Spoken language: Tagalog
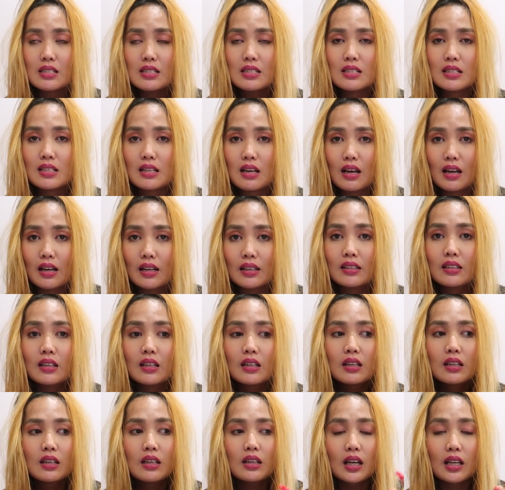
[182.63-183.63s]
Scott
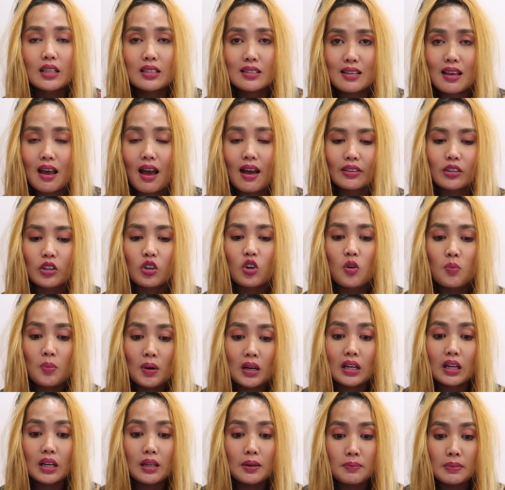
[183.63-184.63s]
at si ate ko
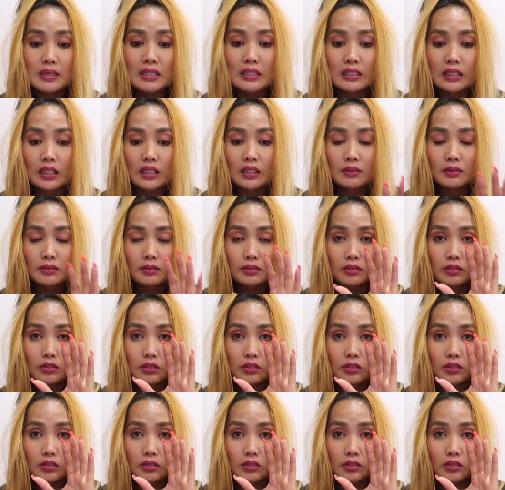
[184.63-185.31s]
magkaibigan.